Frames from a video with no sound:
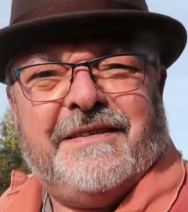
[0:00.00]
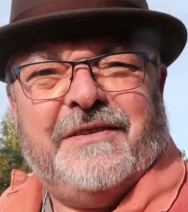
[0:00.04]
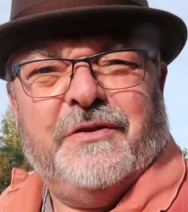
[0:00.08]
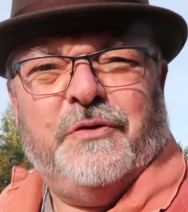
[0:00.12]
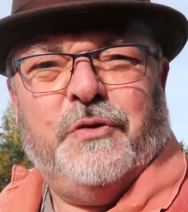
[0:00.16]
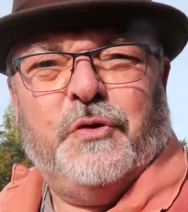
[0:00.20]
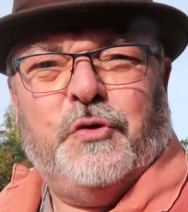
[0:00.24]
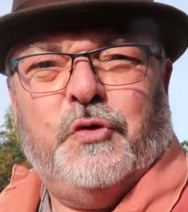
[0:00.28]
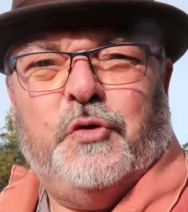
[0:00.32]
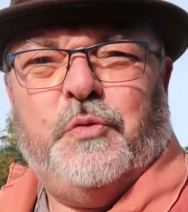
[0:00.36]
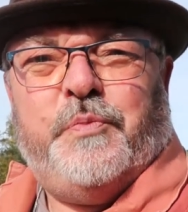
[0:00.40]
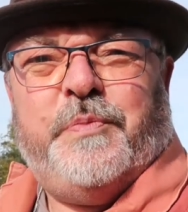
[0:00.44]
c'est
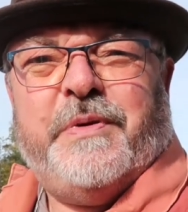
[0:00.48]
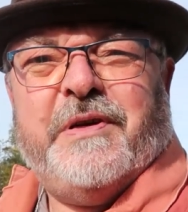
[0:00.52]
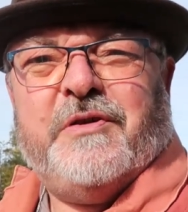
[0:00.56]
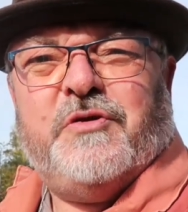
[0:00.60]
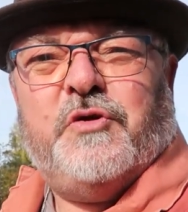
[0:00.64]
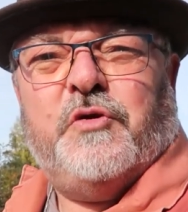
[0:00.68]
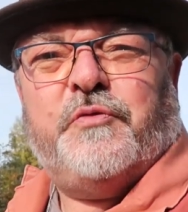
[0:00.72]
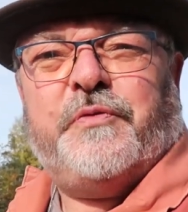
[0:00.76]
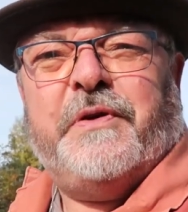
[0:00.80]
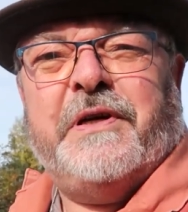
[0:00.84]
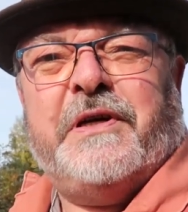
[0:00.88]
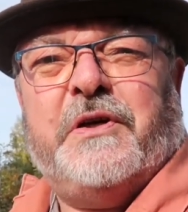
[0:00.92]
au nom du
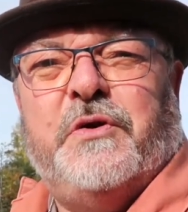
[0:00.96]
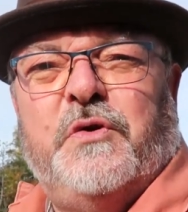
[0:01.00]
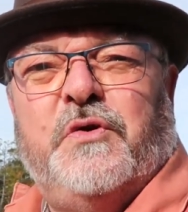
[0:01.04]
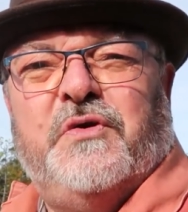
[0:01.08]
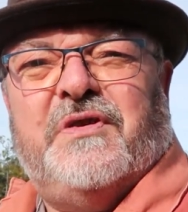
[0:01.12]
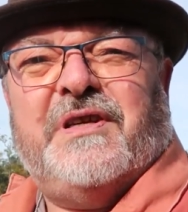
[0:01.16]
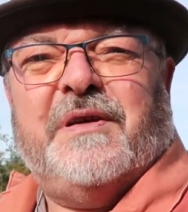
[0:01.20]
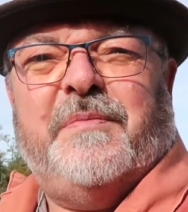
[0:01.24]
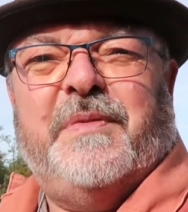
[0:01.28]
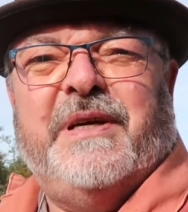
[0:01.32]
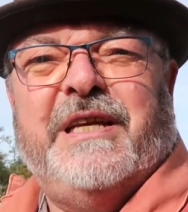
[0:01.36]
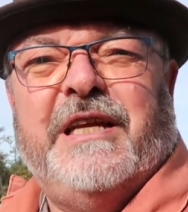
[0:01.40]
PES, du fric
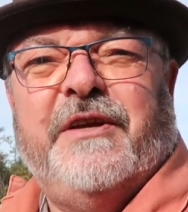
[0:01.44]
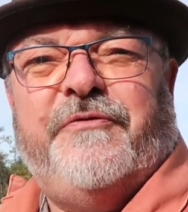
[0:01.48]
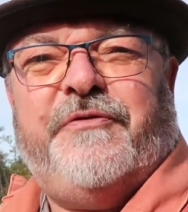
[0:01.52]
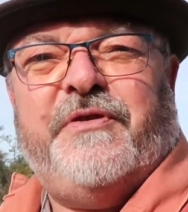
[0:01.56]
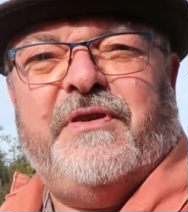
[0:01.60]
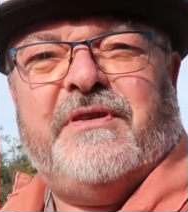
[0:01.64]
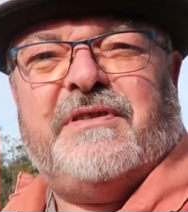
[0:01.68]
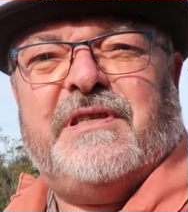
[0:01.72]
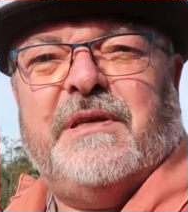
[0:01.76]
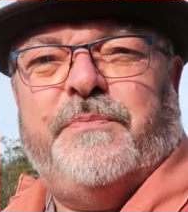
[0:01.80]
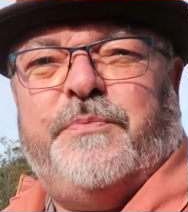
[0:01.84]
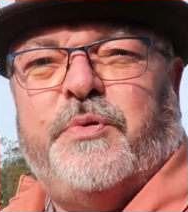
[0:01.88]
du
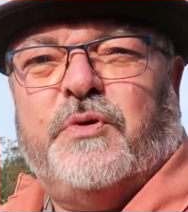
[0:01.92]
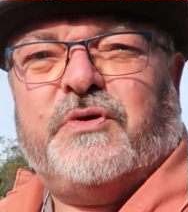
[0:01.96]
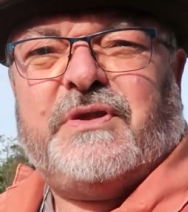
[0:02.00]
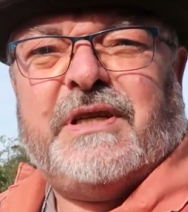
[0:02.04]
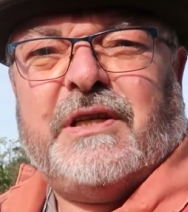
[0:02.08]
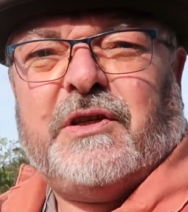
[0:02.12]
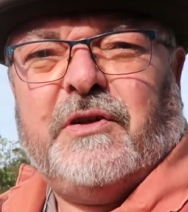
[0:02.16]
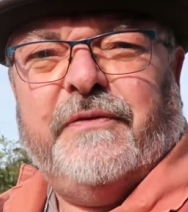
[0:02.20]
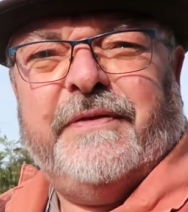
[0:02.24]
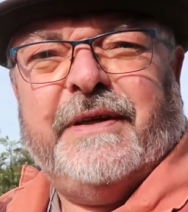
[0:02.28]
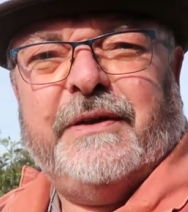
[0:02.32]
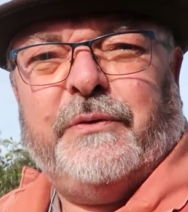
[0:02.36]
Saint-Bénéfice, c'est pour
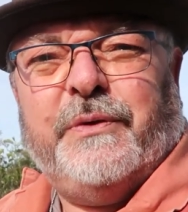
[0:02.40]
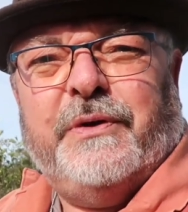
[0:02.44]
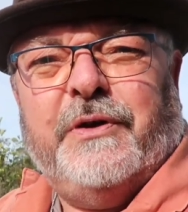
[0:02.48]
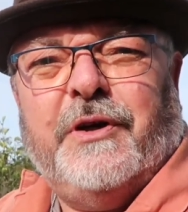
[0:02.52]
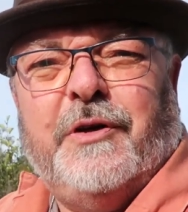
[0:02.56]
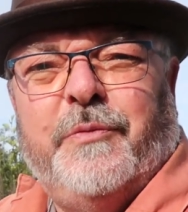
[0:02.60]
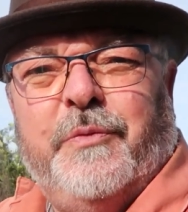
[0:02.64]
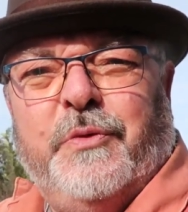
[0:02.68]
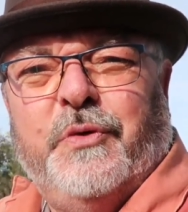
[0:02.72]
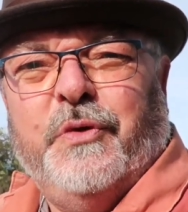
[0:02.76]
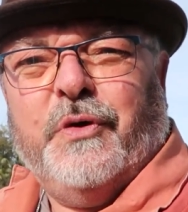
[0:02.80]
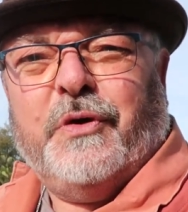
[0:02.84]
ça qu'on va droit
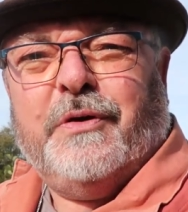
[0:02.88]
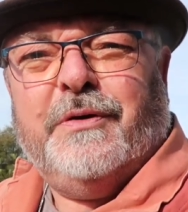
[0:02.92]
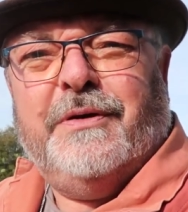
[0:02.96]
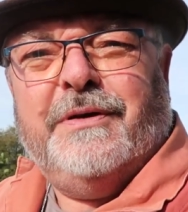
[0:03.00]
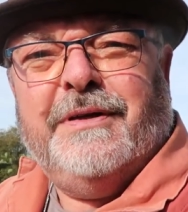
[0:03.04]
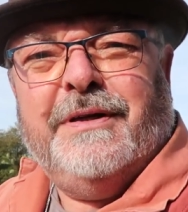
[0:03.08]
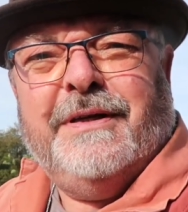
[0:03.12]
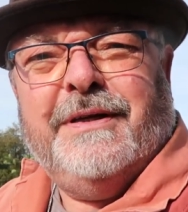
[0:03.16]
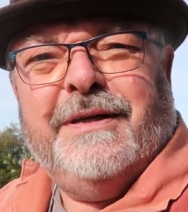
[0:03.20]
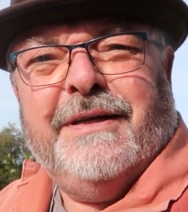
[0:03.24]
dans le mur.